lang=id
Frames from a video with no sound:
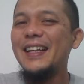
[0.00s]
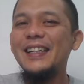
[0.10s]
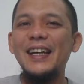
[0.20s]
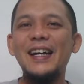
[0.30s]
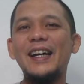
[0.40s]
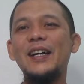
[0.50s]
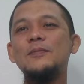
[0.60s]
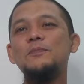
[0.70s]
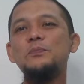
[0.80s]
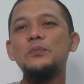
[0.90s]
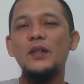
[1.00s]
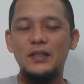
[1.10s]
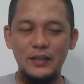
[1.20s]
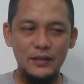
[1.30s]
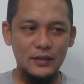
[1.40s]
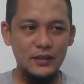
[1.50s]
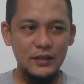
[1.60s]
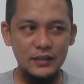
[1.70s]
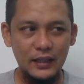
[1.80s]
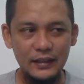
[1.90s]
nah saya
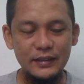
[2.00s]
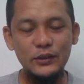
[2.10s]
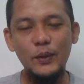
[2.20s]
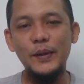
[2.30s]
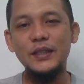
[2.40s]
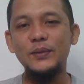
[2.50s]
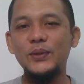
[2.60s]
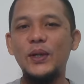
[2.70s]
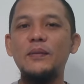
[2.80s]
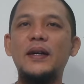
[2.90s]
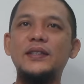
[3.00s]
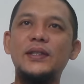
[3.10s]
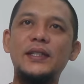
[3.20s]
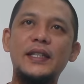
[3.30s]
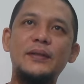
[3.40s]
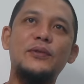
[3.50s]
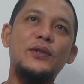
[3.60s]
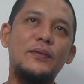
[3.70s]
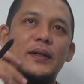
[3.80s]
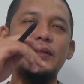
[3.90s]
uh, sekarang saya coba baca buku Amazon ada buku
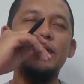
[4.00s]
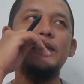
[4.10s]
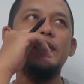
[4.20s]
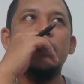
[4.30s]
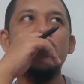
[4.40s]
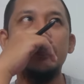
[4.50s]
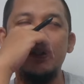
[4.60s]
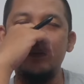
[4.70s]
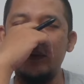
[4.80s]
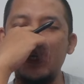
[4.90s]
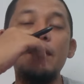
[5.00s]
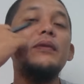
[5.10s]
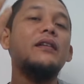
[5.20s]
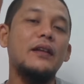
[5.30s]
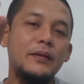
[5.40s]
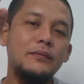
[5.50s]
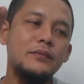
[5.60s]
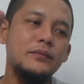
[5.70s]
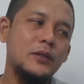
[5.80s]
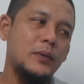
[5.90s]
Amazon mereka mengklaim
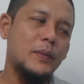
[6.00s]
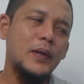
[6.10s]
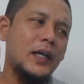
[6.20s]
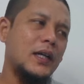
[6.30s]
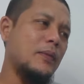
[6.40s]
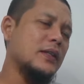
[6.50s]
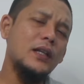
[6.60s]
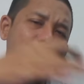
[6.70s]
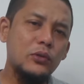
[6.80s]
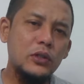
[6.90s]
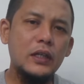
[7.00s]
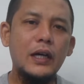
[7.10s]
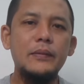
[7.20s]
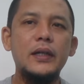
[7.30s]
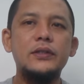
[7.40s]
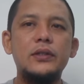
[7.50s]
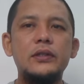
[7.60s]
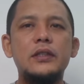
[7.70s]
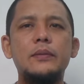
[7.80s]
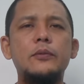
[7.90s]
beberapa ada banyak lah buku tentang
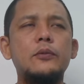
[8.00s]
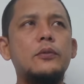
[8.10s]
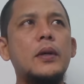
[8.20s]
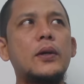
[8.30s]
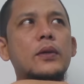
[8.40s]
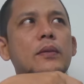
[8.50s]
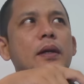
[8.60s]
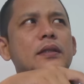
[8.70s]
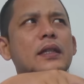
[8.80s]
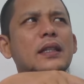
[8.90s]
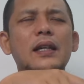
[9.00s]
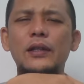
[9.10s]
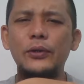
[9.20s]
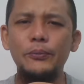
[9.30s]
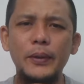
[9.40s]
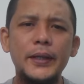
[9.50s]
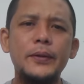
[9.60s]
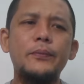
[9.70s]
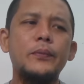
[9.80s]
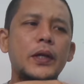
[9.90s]
Amazon saya ba udah baca tiga atau empat
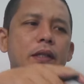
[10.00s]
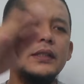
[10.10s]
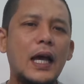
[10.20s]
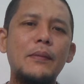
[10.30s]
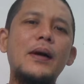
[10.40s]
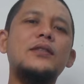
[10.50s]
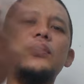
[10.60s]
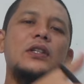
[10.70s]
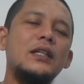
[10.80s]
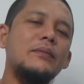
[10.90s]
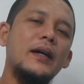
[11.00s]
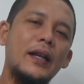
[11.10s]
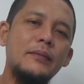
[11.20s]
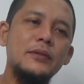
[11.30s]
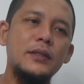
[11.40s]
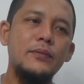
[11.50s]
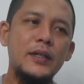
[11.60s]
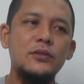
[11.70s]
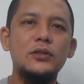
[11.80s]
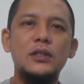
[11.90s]
si Amazon ini mengklaim si
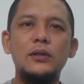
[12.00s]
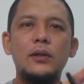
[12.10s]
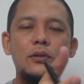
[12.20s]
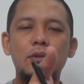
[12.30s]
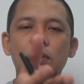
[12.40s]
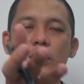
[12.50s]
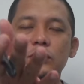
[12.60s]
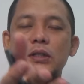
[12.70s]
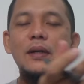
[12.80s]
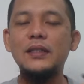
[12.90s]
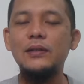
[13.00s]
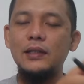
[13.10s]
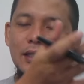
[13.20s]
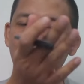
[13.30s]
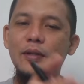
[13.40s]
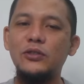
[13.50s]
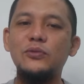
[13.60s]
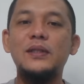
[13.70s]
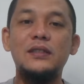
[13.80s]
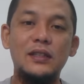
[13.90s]
Bezos ini waktu waktu itu saya baca ketika Bezos
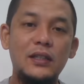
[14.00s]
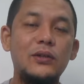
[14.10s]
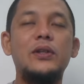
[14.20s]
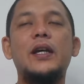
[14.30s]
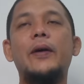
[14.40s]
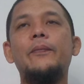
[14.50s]
masih CEO ya